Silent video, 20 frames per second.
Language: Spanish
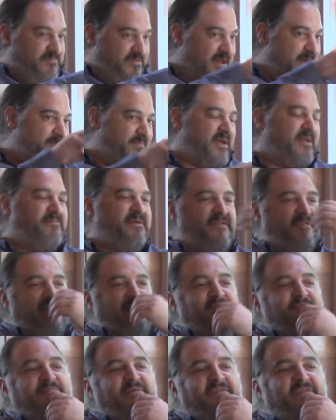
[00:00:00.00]
se
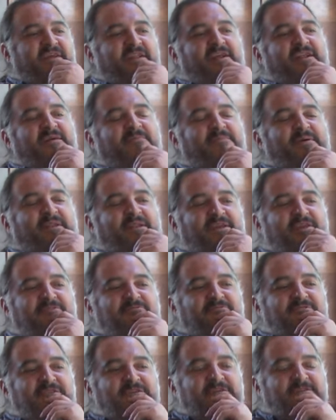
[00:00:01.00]
permitieron meter a la
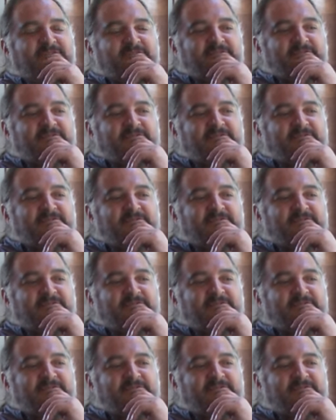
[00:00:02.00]
película?